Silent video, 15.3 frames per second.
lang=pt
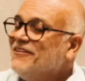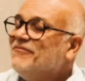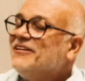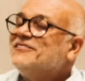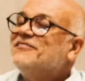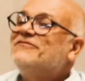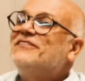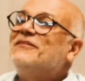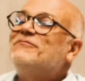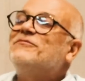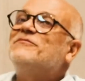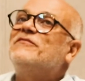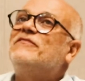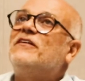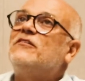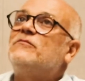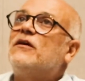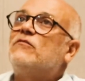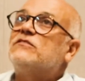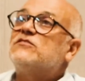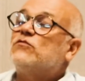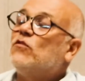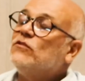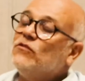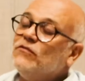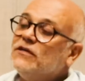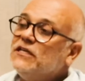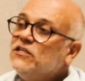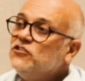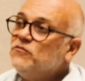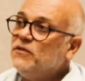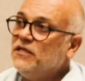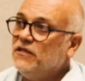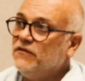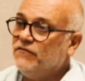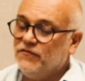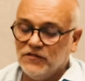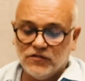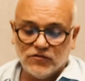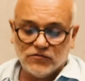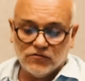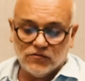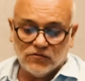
Mas, Fábio, me fala uma coisa: qual é o grande benefício?